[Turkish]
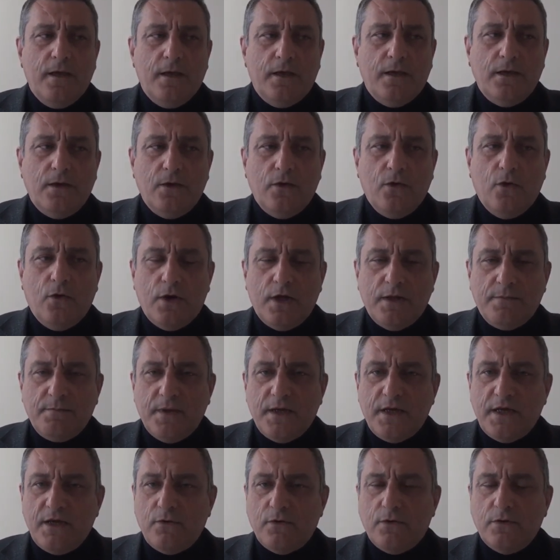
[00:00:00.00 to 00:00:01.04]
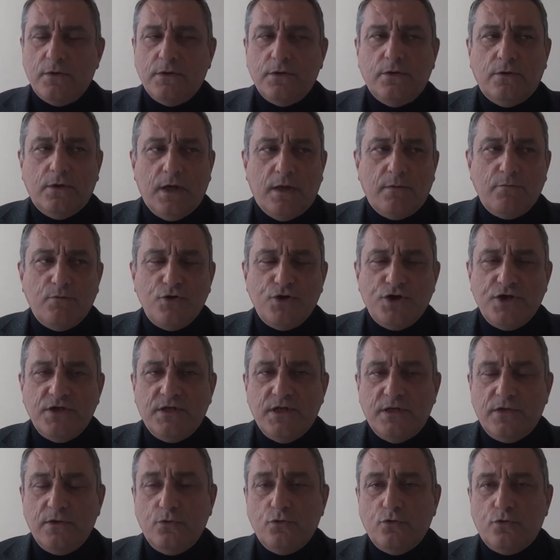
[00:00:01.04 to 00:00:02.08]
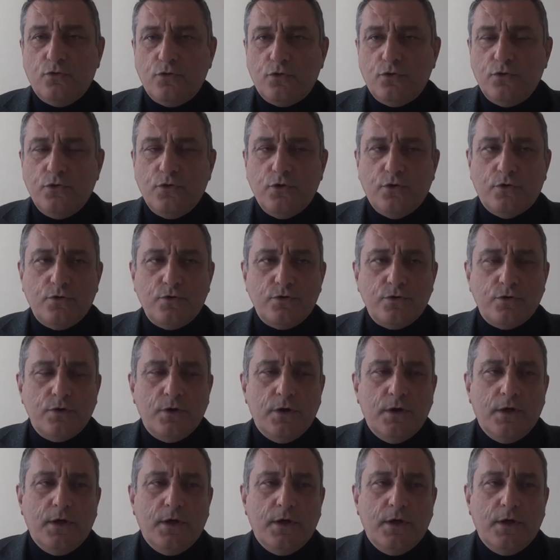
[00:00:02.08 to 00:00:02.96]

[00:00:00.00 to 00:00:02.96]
e, öğretmene e, olan bu şiddeti durdurun diyoruz.